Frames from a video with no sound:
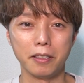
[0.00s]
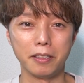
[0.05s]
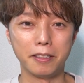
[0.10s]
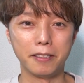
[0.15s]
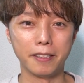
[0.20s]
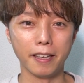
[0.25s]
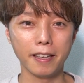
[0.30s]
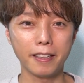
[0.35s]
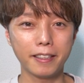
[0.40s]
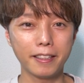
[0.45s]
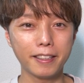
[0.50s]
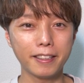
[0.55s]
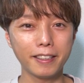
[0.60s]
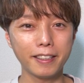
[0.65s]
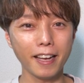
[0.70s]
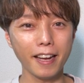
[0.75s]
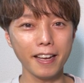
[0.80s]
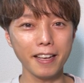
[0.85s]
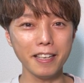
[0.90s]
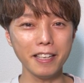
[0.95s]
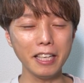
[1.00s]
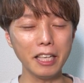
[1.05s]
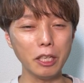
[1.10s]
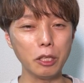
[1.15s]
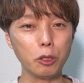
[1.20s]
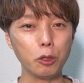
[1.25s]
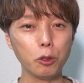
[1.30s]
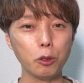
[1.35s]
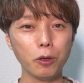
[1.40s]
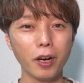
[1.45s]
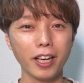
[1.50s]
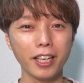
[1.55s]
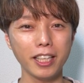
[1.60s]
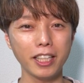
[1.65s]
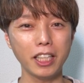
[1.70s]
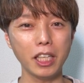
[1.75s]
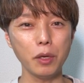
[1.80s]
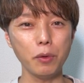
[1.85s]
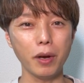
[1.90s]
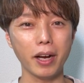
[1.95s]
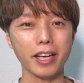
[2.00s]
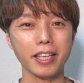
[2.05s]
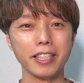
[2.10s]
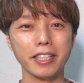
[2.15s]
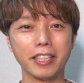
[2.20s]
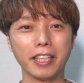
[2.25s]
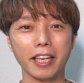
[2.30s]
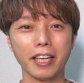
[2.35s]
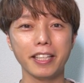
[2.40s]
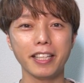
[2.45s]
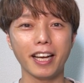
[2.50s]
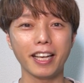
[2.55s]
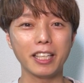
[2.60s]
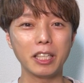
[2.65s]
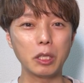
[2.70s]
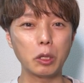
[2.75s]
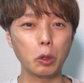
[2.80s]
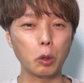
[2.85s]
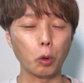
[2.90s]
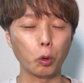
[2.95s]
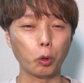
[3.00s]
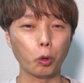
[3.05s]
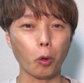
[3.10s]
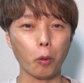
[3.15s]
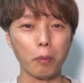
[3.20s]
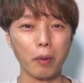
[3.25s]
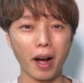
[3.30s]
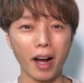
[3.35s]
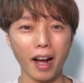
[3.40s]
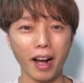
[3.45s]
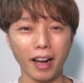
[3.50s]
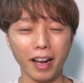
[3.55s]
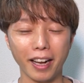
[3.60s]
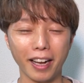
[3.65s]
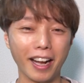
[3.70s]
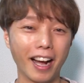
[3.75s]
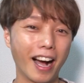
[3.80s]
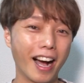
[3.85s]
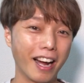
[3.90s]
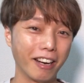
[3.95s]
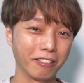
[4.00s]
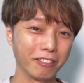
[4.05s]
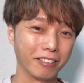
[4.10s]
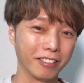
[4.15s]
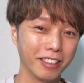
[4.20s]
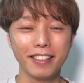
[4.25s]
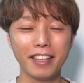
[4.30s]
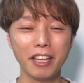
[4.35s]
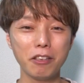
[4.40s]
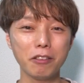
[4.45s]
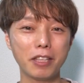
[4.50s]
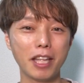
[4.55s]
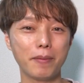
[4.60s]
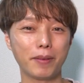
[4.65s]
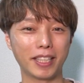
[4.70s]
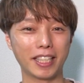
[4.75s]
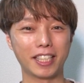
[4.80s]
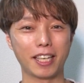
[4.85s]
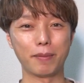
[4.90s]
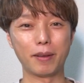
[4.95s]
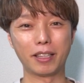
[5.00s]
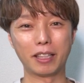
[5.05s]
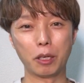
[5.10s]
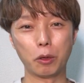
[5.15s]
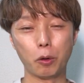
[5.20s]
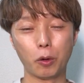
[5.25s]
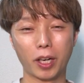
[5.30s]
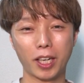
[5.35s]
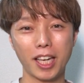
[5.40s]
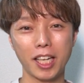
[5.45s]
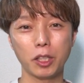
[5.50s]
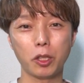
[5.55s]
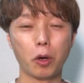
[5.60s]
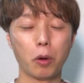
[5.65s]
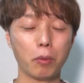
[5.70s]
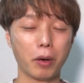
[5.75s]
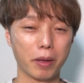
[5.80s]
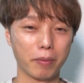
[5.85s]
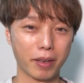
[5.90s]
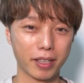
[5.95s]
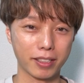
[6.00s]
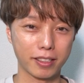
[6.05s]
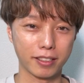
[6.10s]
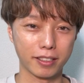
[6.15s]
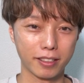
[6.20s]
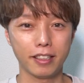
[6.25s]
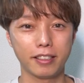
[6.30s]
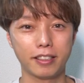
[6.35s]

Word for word: 絶対に言われてはいけない言葉があるっていうテーマで喋っていこうかなと思います。